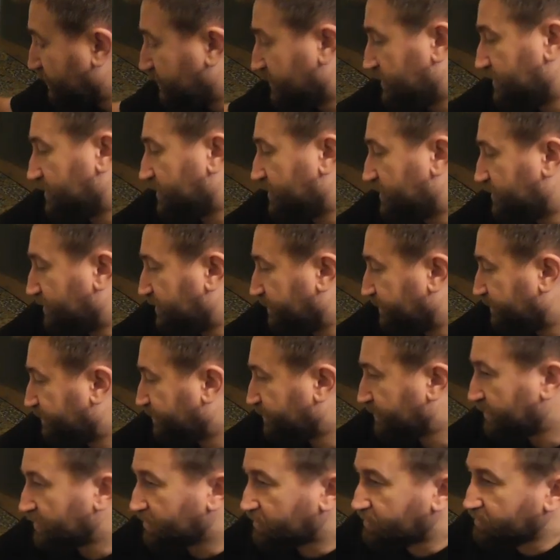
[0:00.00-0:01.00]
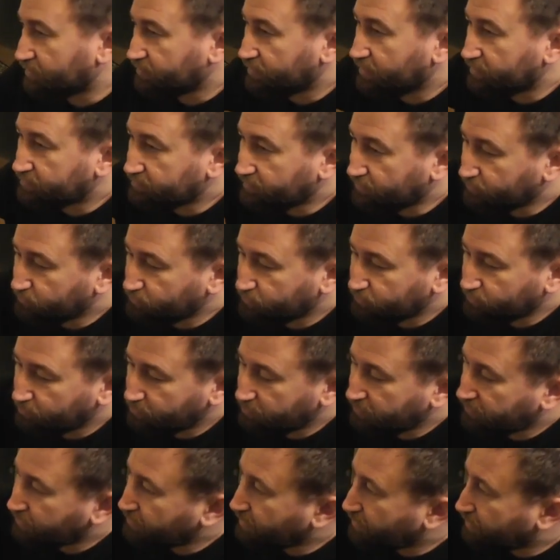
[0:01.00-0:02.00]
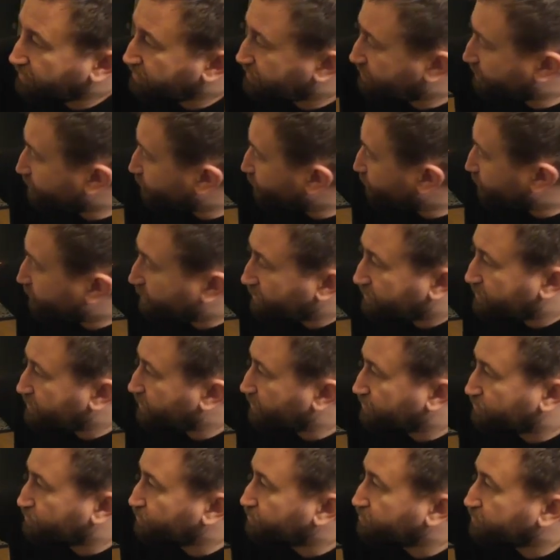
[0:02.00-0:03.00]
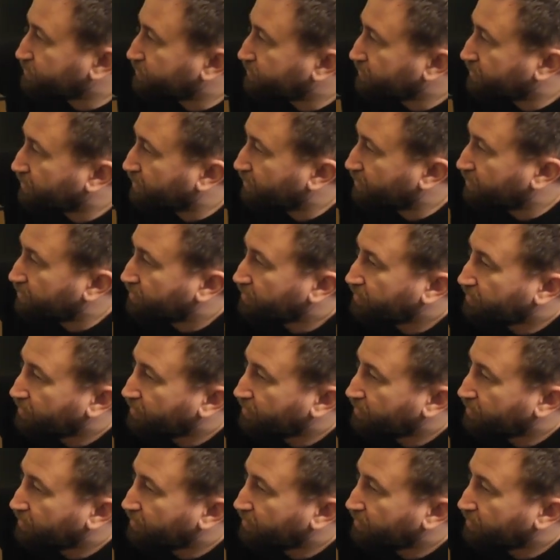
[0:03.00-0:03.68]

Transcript: энергии, от которой питается вот сейчас у меня